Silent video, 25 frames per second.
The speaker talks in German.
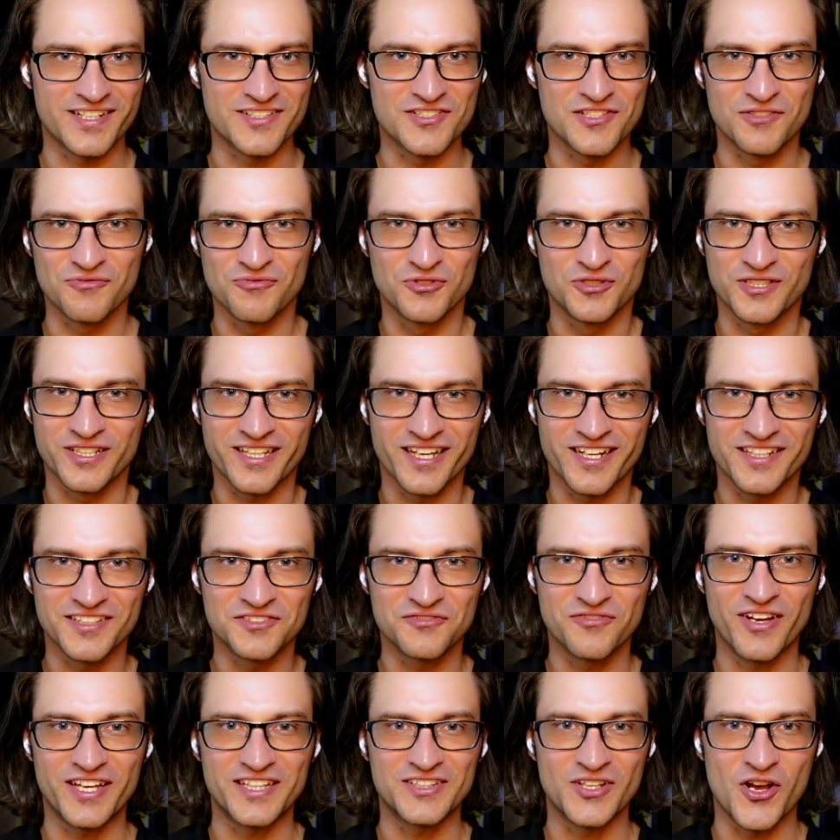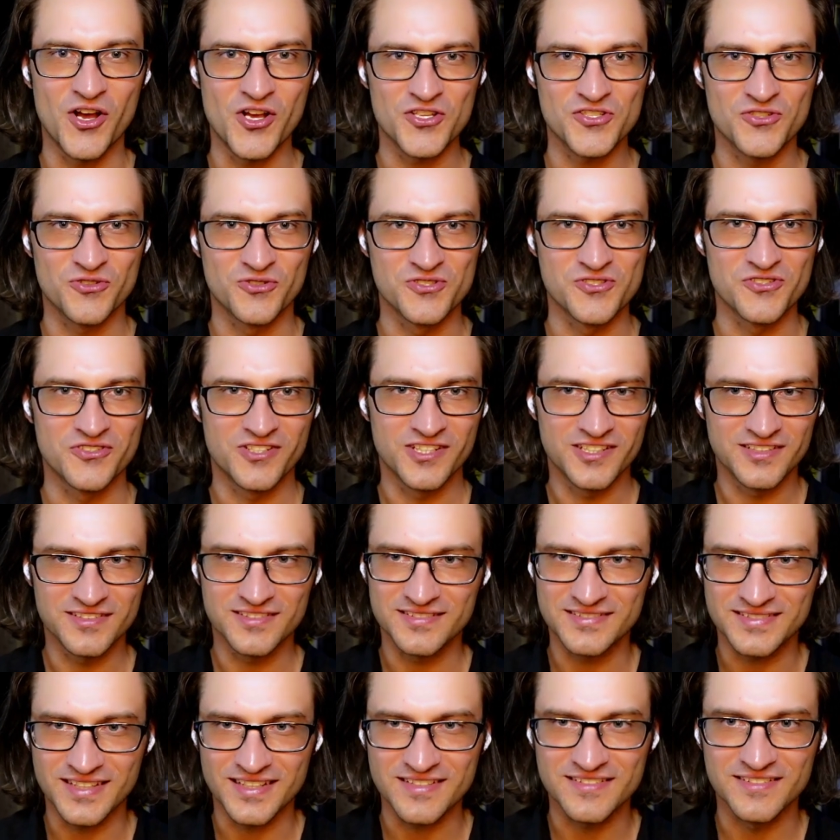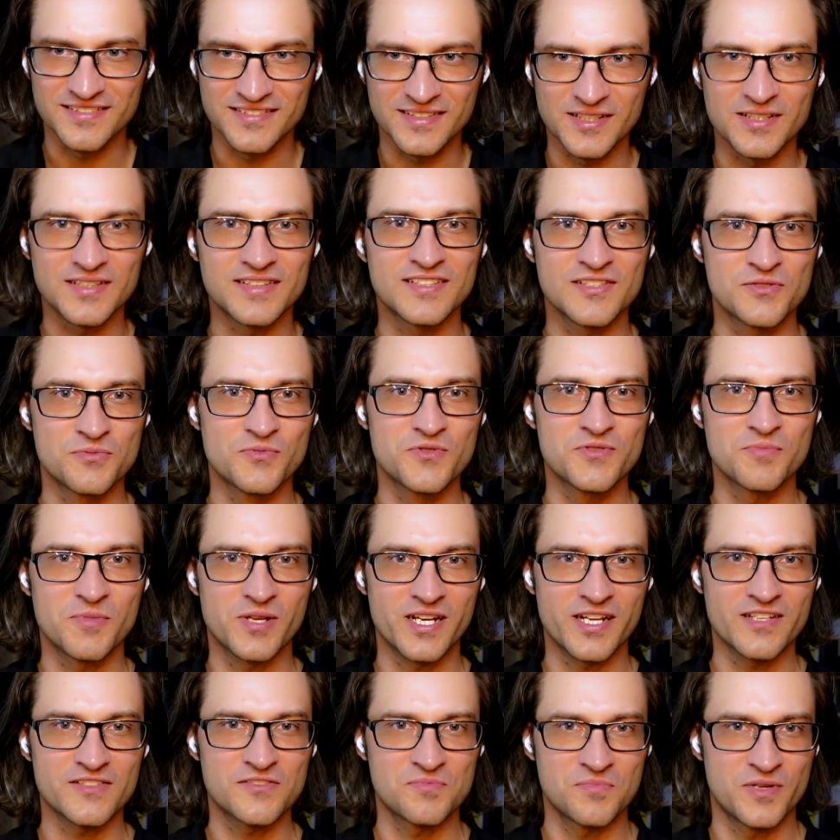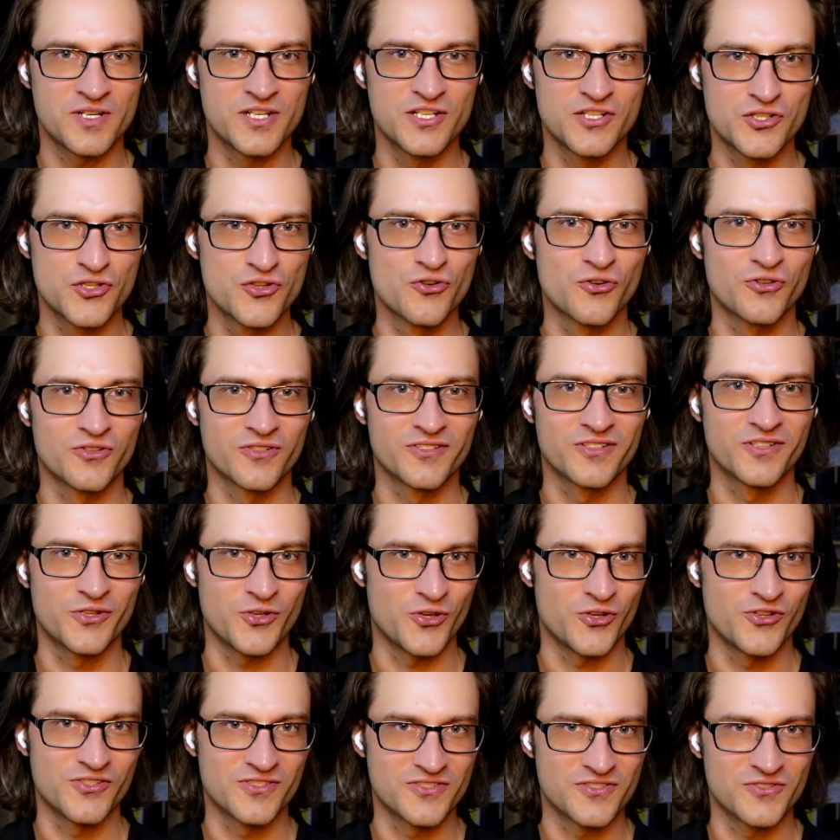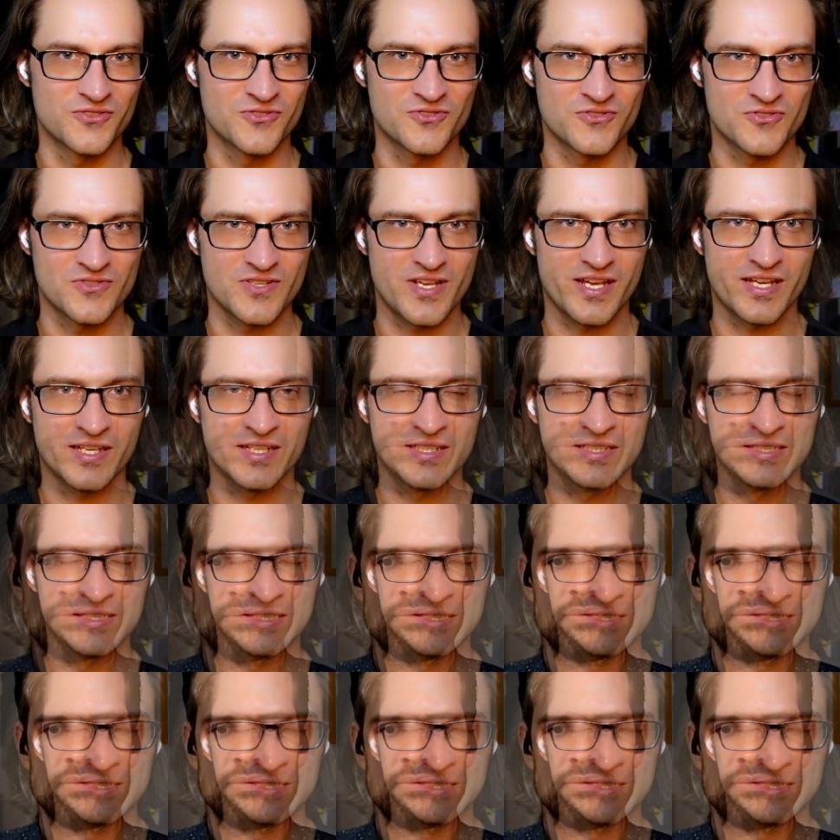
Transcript: Also ich würde da gar nicht weiter ausholen, sondern das, das, das muss man erstmal schlucken können, sozusagen.